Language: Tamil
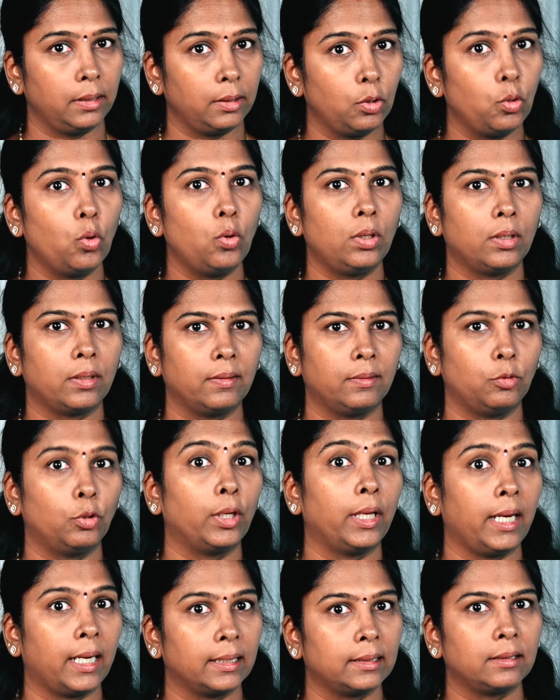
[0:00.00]
கோல்க்கு
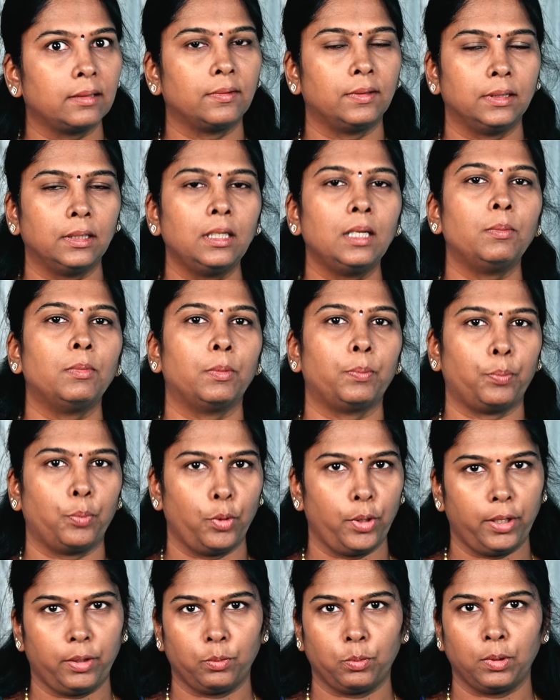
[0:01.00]
ஒரு இடத்துக்கு வந்து நம்ம
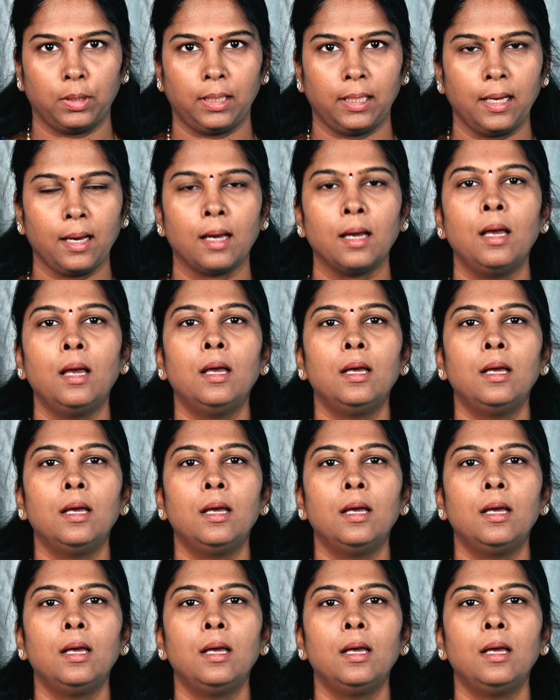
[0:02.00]
போயிடுவோம் இல்லையா